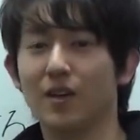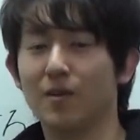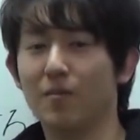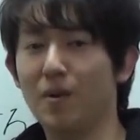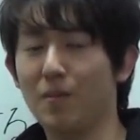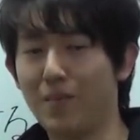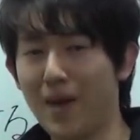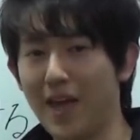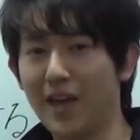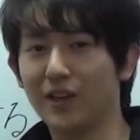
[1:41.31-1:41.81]

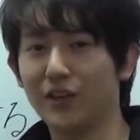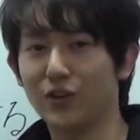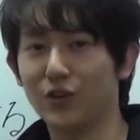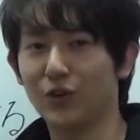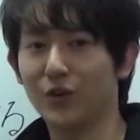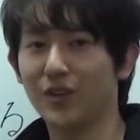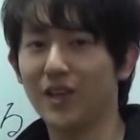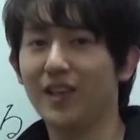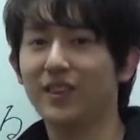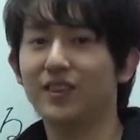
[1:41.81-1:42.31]
まあ、勉
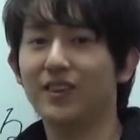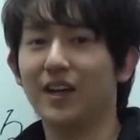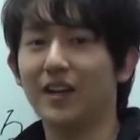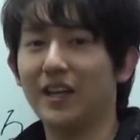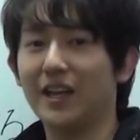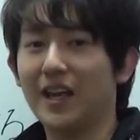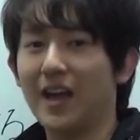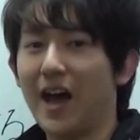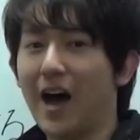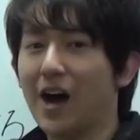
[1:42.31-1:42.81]
強だった
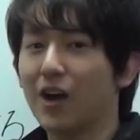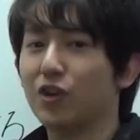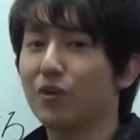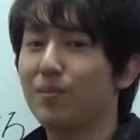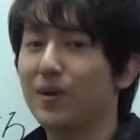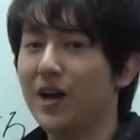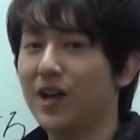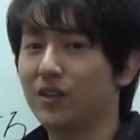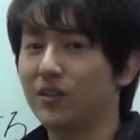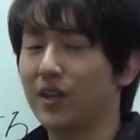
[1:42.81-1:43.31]
り
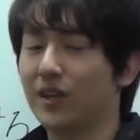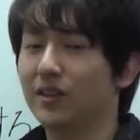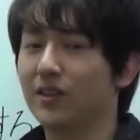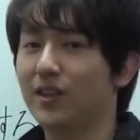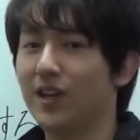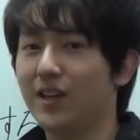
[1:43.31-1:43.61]
アルバイトだっ